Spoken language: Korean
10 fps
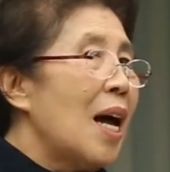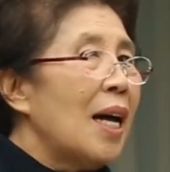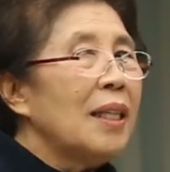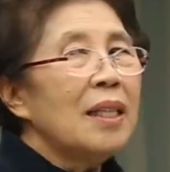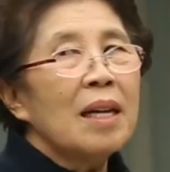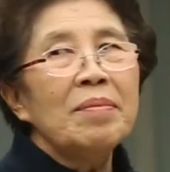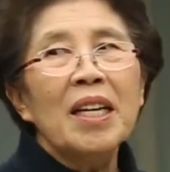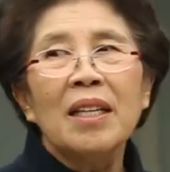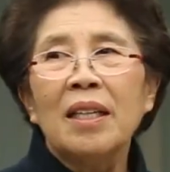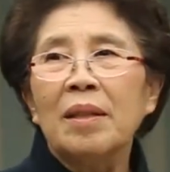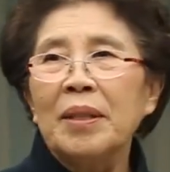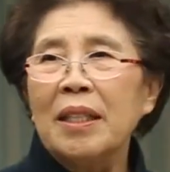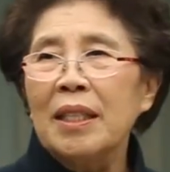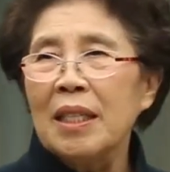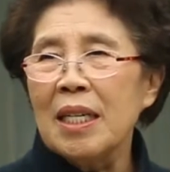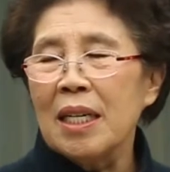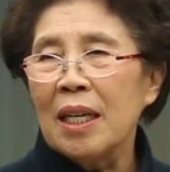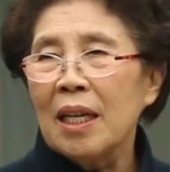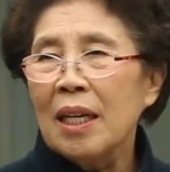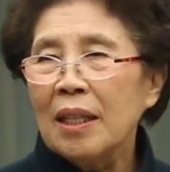하기 때문에
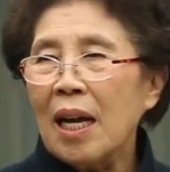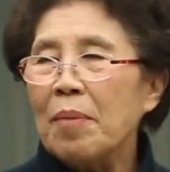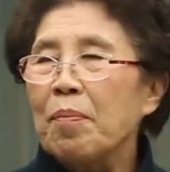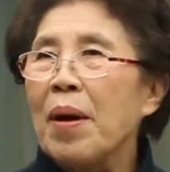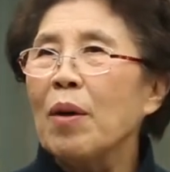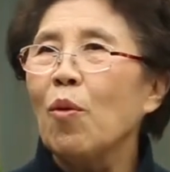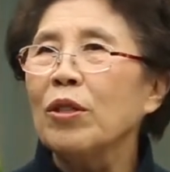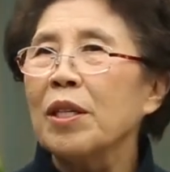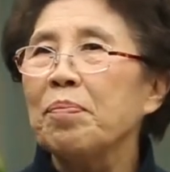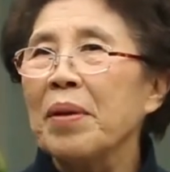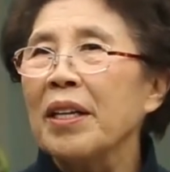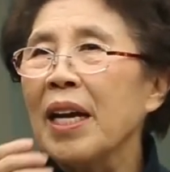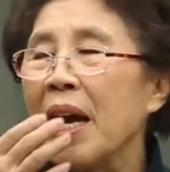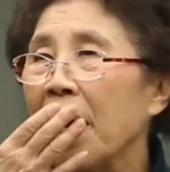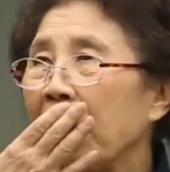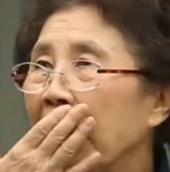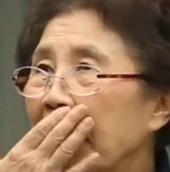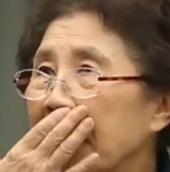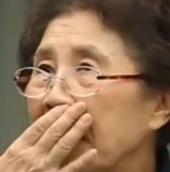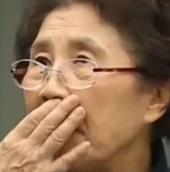여러분들이 딱 150편에
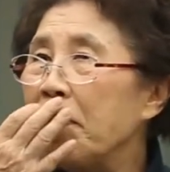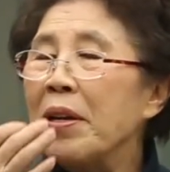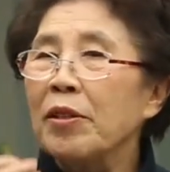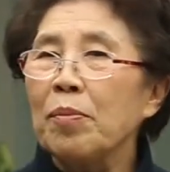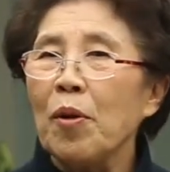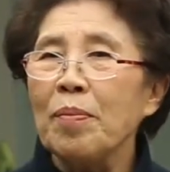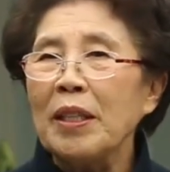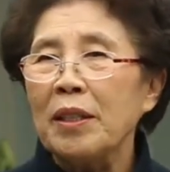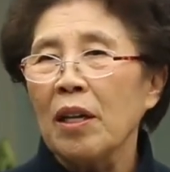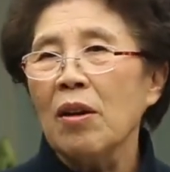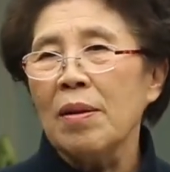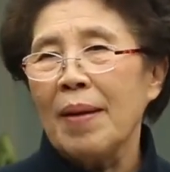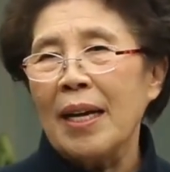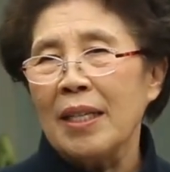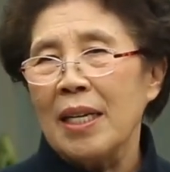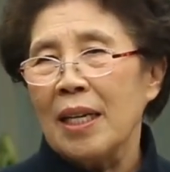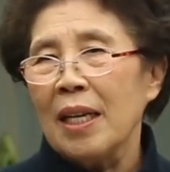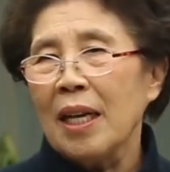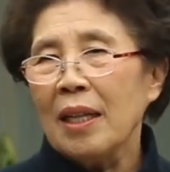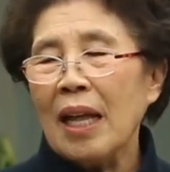시편을 보면
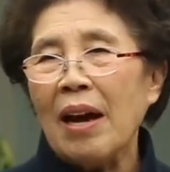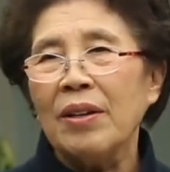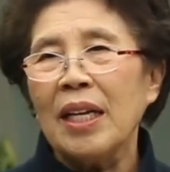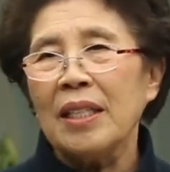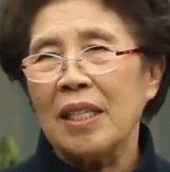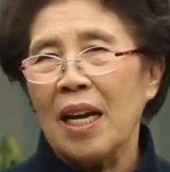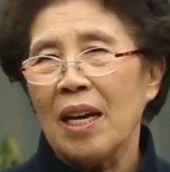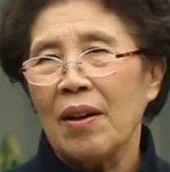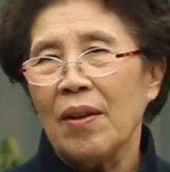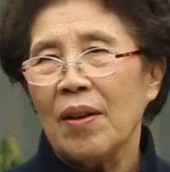절반이 다윗의 시예요.